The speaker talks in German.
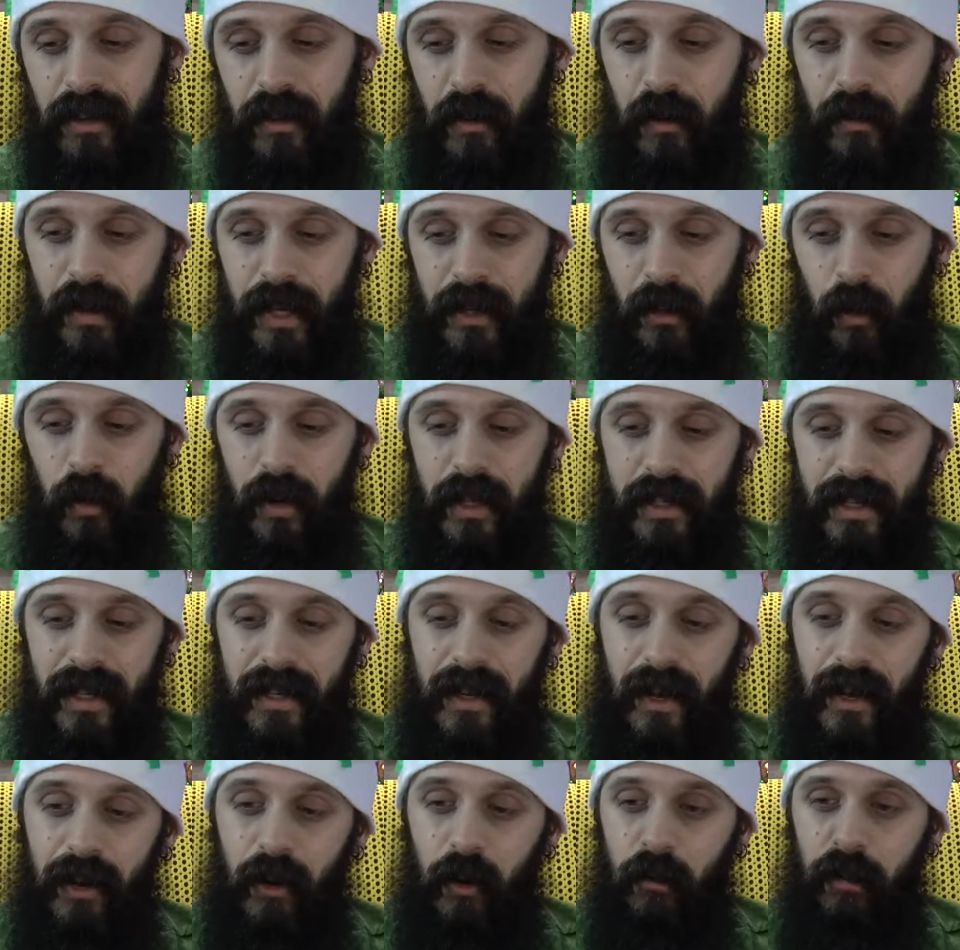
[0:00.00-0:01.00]
und hole jetzt
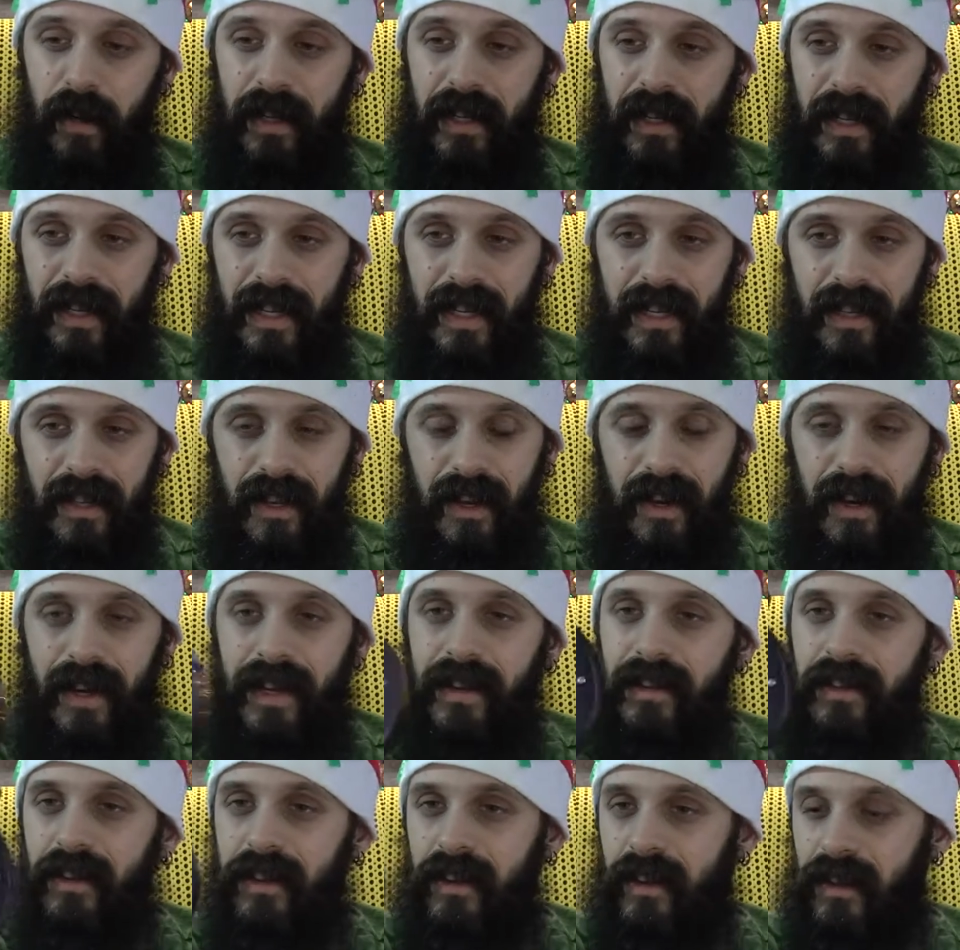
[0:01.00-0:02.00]
danach noch Batterien
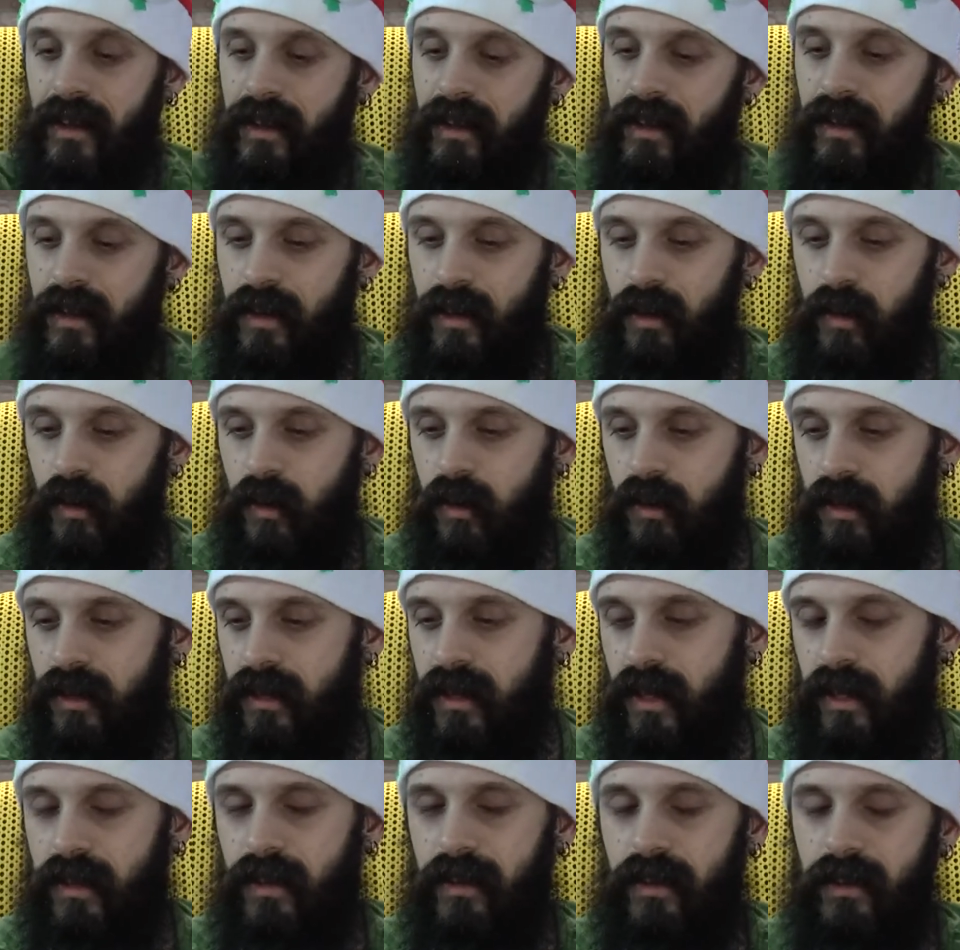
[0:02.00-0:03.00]
rein. Und
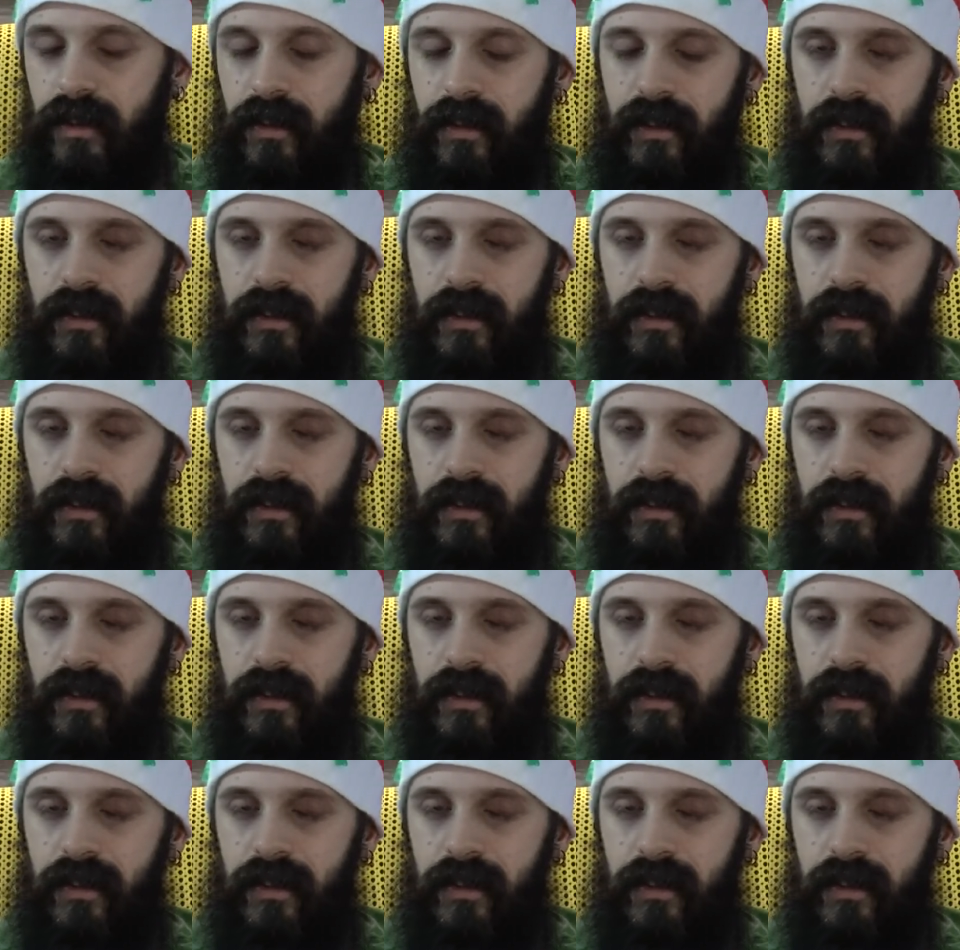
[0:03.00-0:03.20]
dann